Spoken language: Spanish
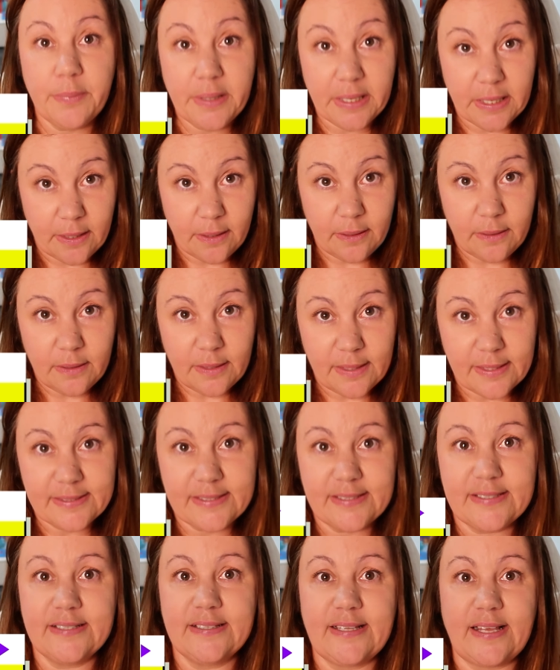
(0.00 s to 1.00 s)
mil, en
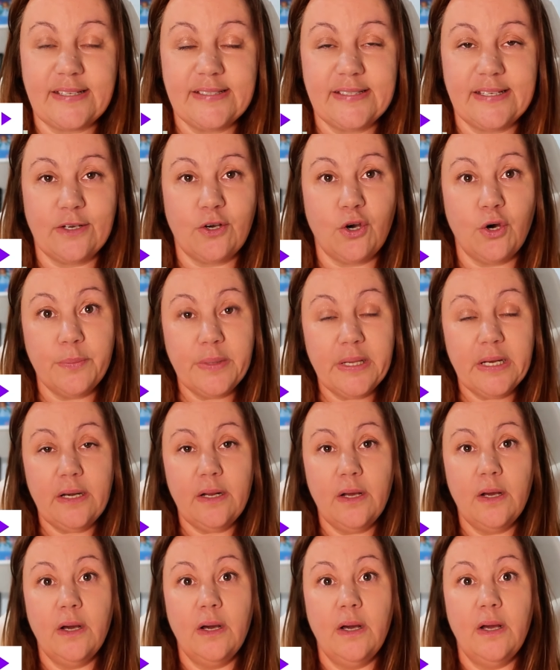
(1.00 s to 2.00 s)
65 mil,